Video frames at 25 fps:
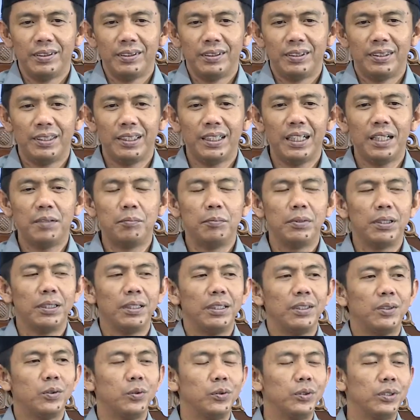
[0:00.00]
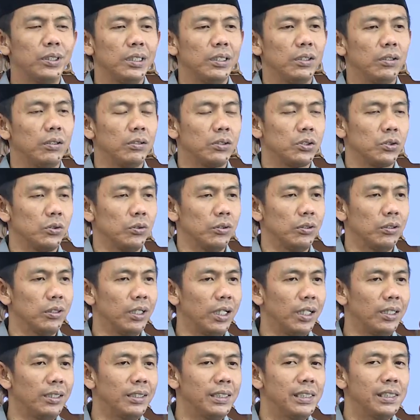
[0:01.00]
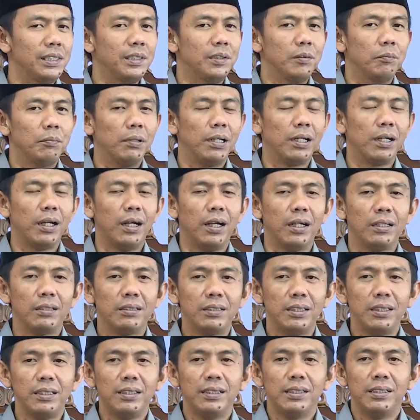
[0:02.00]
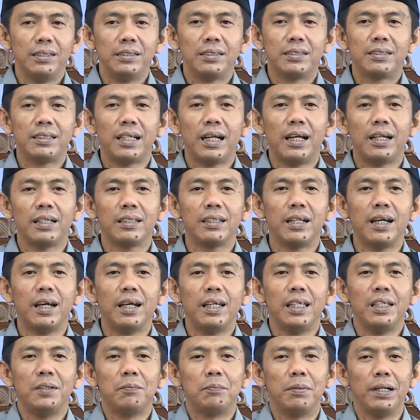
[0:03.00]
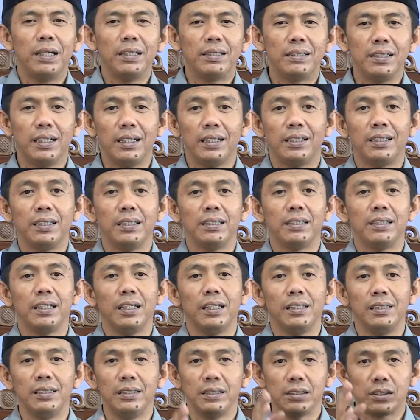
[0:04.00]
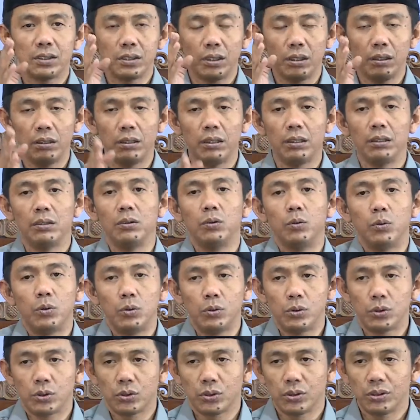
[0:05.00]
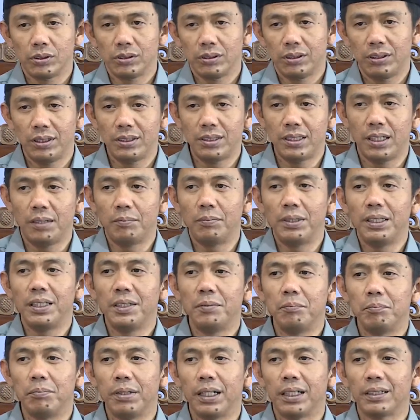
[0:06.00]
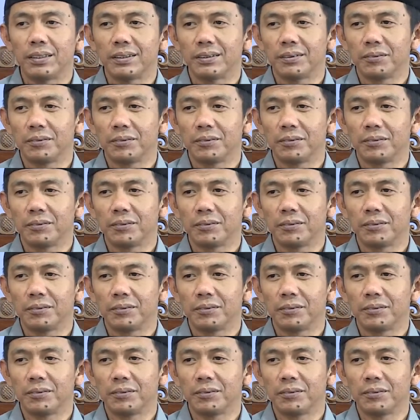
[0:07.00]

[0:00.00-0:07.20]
Dengan mengikuti Rasulullah berarti cara ibadah kita insya Allah lurus, tidak menyimpang.